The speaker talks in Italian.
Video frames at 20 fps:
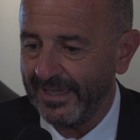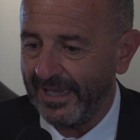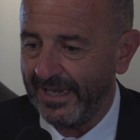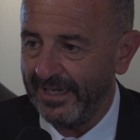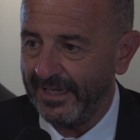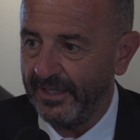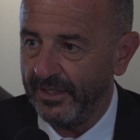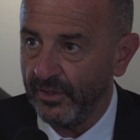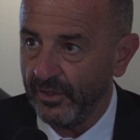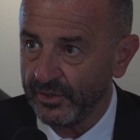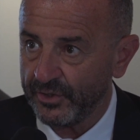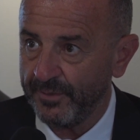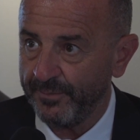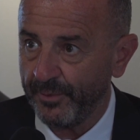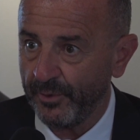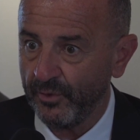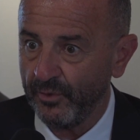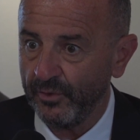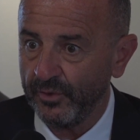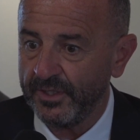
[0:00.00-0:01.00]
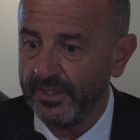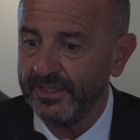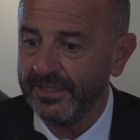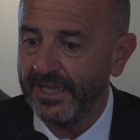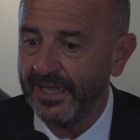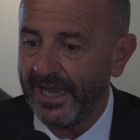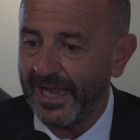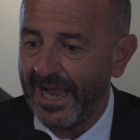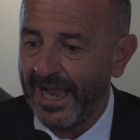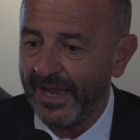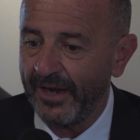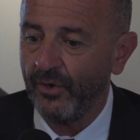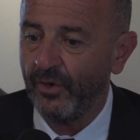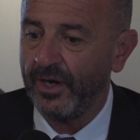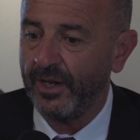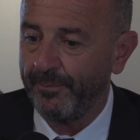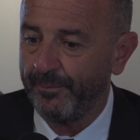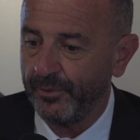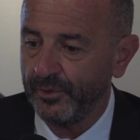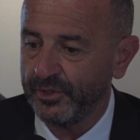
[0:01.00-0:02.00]
i nostri prodotti hanno
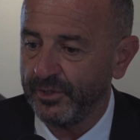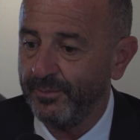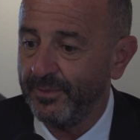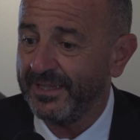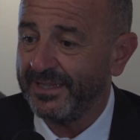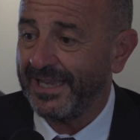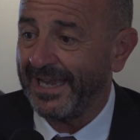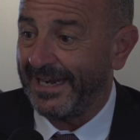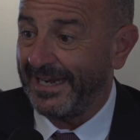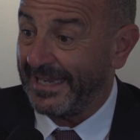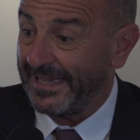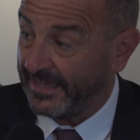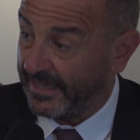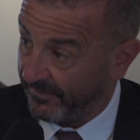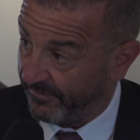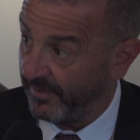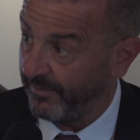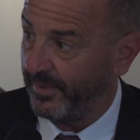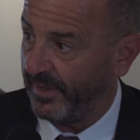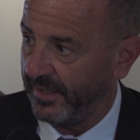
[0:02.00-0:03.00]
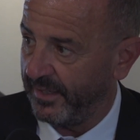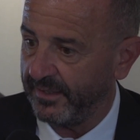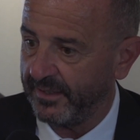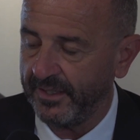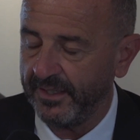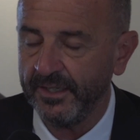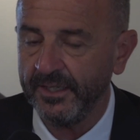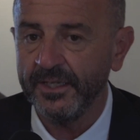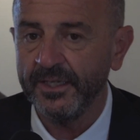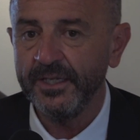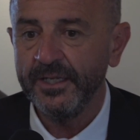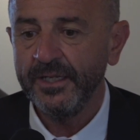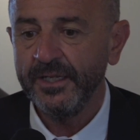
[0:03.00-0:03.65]
la possibilità nativamente